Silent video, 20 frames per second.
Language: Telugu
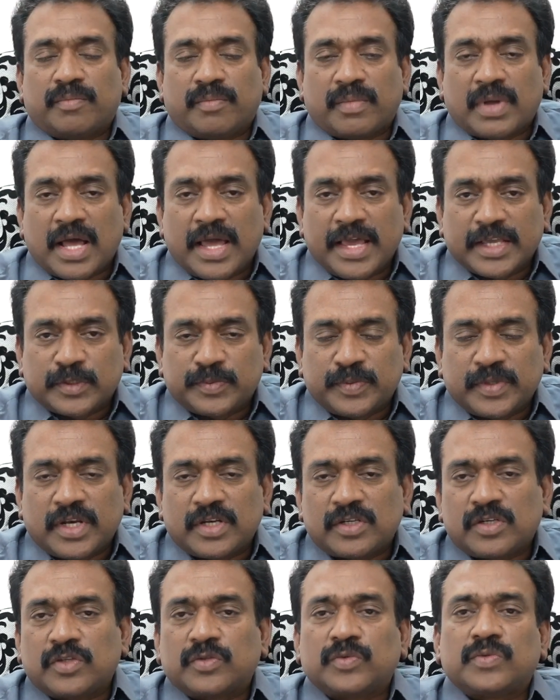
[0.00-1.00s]
మా
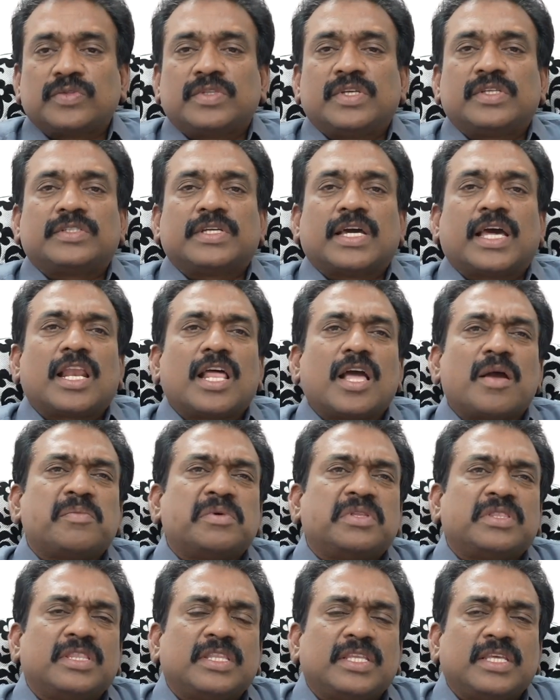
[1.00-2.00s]
ఎక్స్పీరియన్స్లో చూస్తే
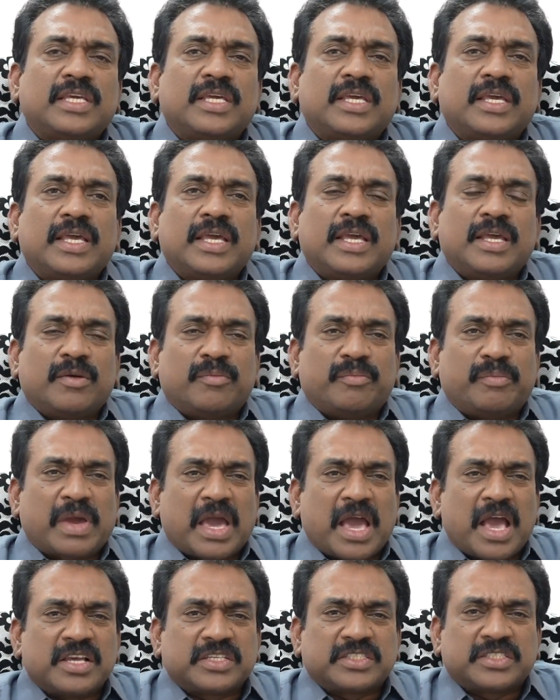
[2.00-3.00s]
చాలామంది
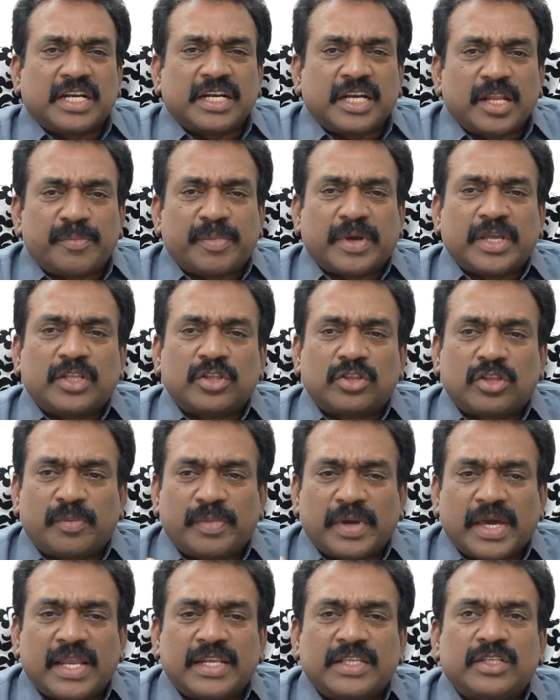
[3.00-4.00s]
మ్యాథ్స్ అంటే భయంతో
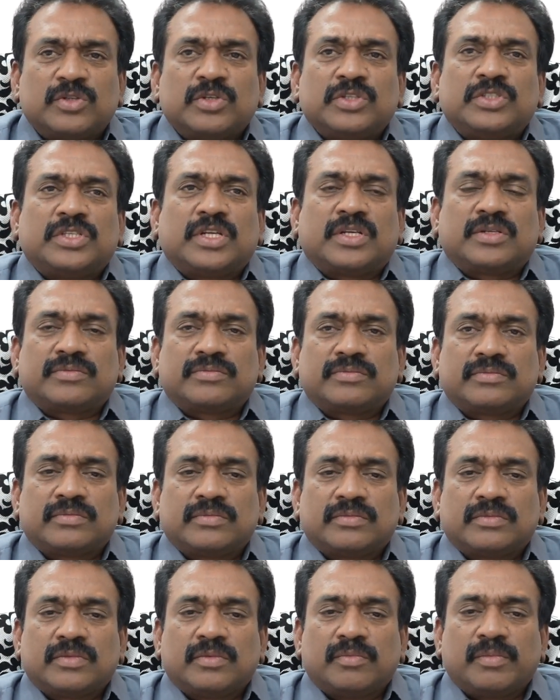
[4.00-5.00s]
బయాలజీకి వచ్చారు
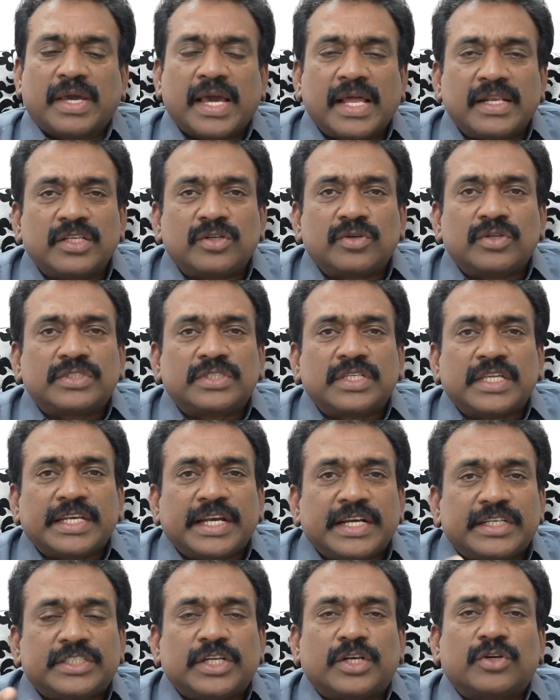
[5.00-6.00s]
బయాలజీకి వచ్చి
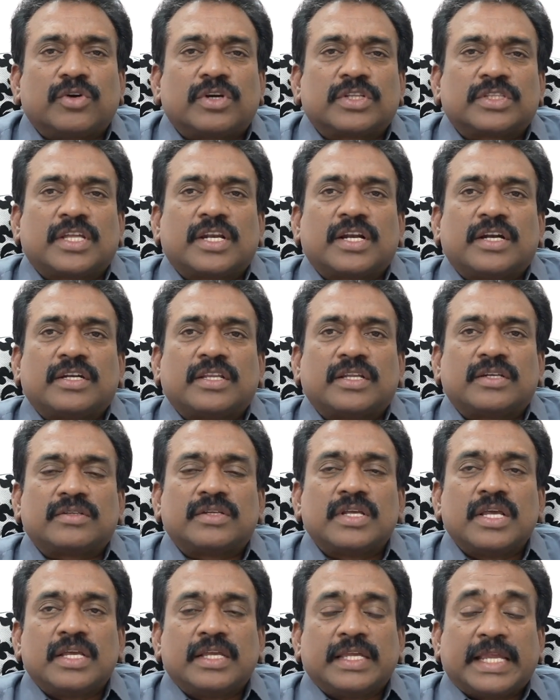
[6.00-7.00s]
నీట్ షీట్ కొడతానంటారు
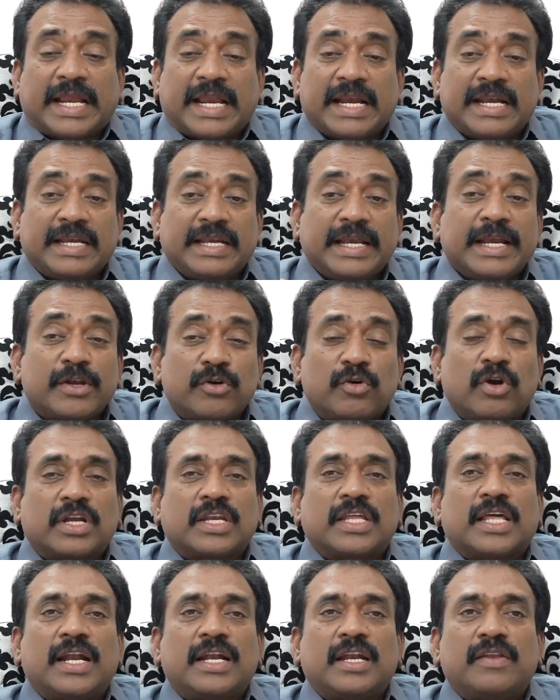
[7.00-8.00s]
ఇక్కడ నీట్
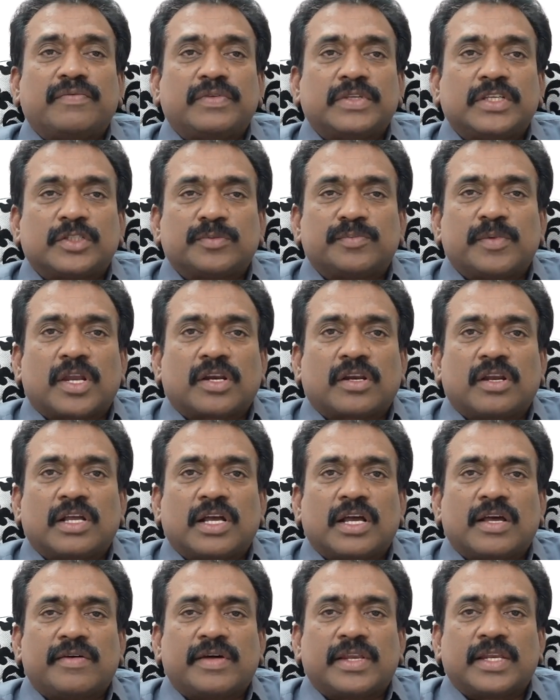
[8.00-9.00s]
కొట్టాలంటే ఫిజిక్స్ మార్కులు
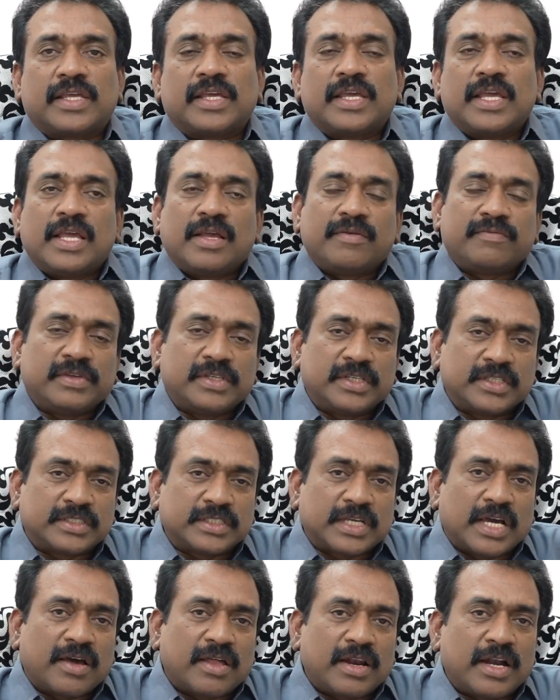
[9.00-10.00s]
కావాలి ఫిజిక్స్
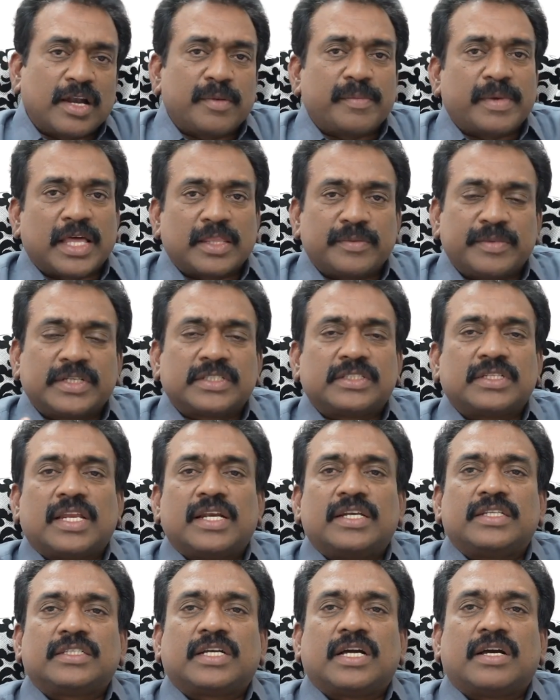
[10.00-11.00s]
కావాలంటే మ్యాథమెటిక్స్
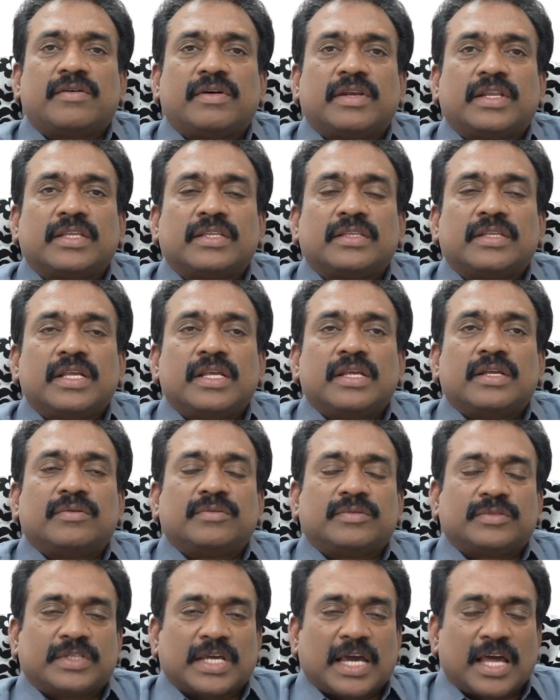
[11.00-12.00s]
నాలెడ్జ్ కావాలి
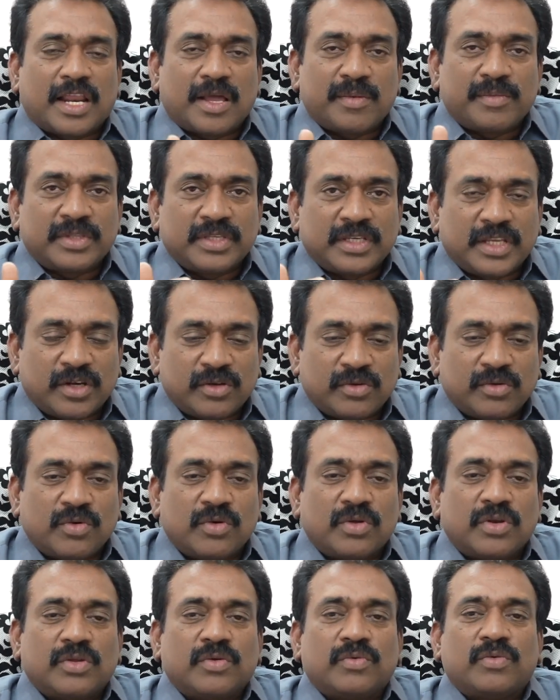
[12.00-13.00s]
చాలామంది నేను
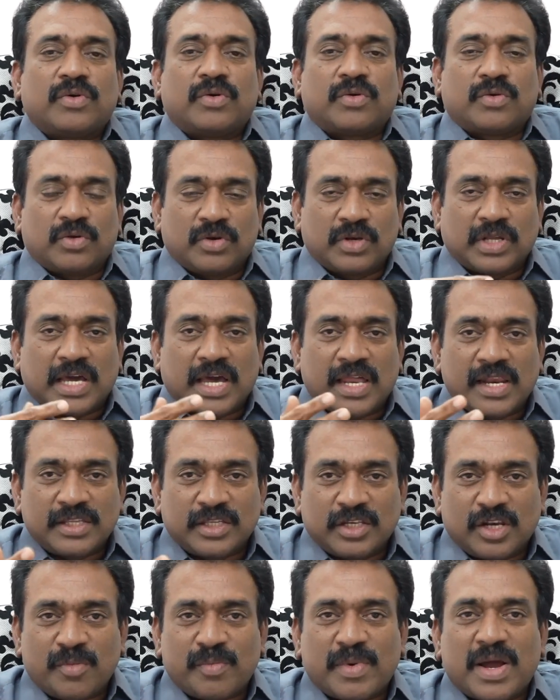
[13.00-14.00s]
కొన్ని
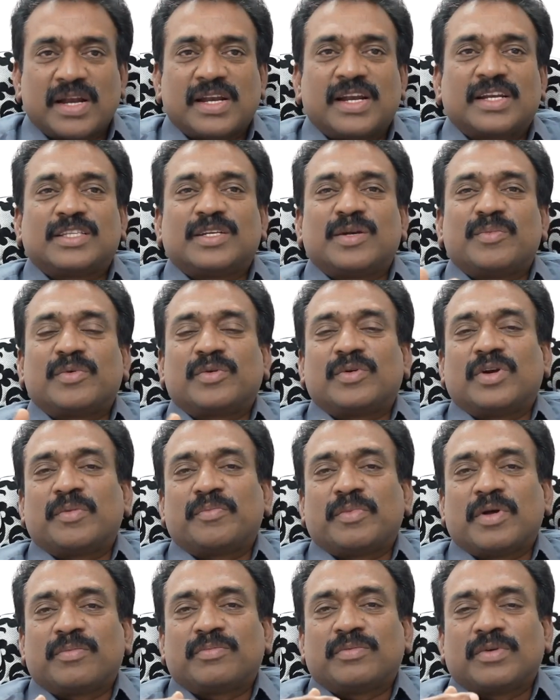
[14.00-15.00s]
కాలేజీల్లో మాట్లాడుతున్నప్పుడు కూడా
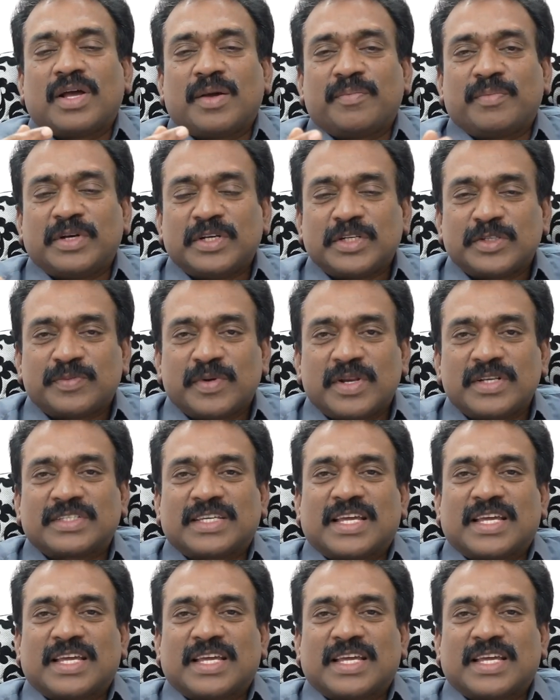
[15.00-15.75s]
పాపం ఆ ప్రిన్సిపాల్స్